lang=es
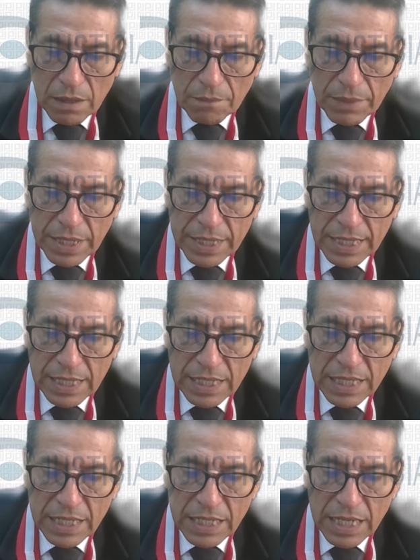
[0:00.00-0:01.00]
María
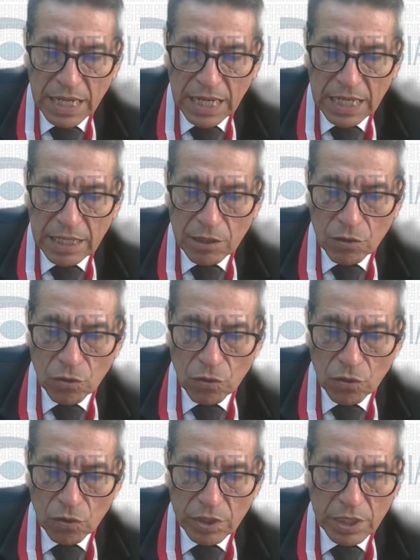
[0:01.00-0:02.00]
Lilia Alarcón
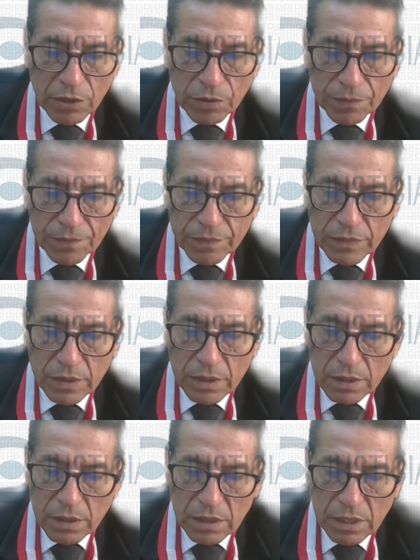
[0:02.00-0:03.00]
Gordillo,
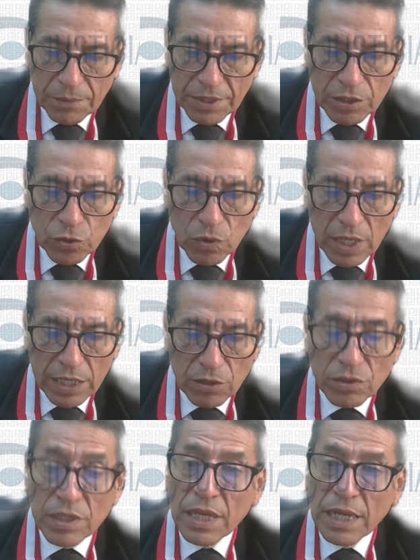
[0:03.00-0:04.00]
de 21
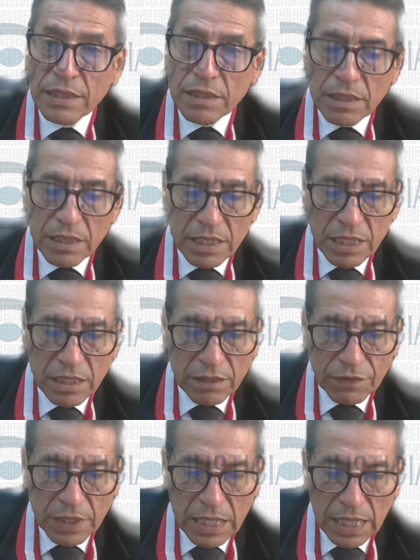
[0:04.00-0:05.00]
años de edad,
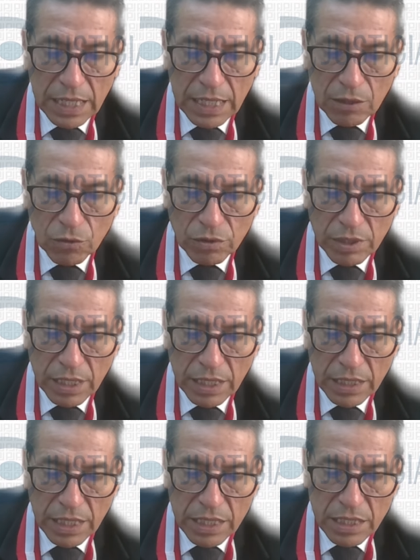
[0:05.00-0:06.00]
identificada con
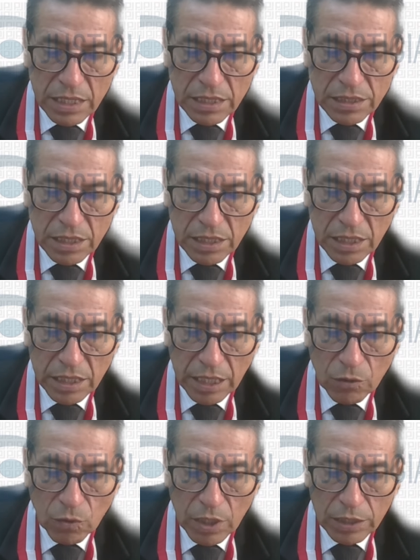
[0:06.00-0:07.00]
DNI
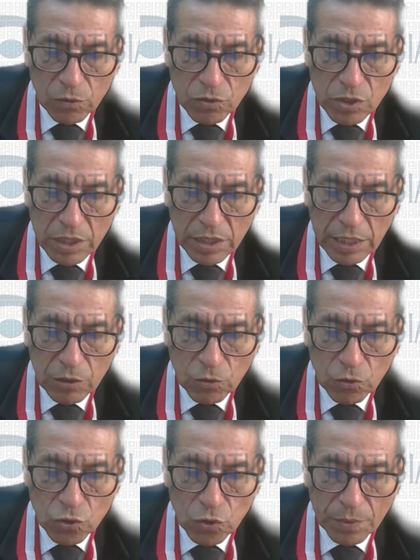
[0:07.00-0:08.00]

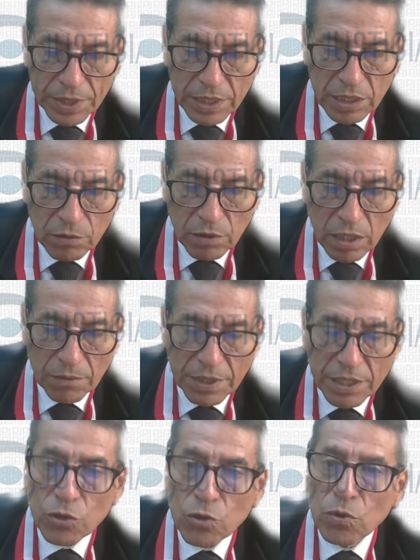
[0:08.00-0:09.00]

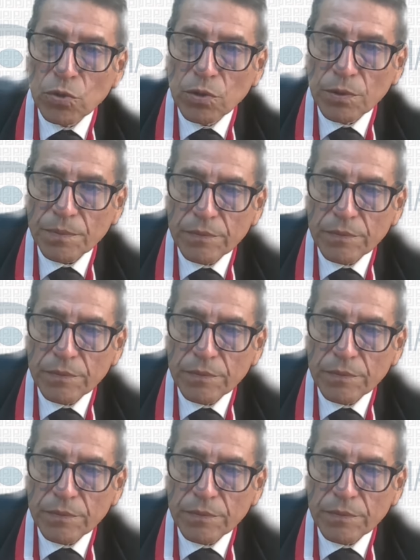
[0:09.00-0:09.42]
74882921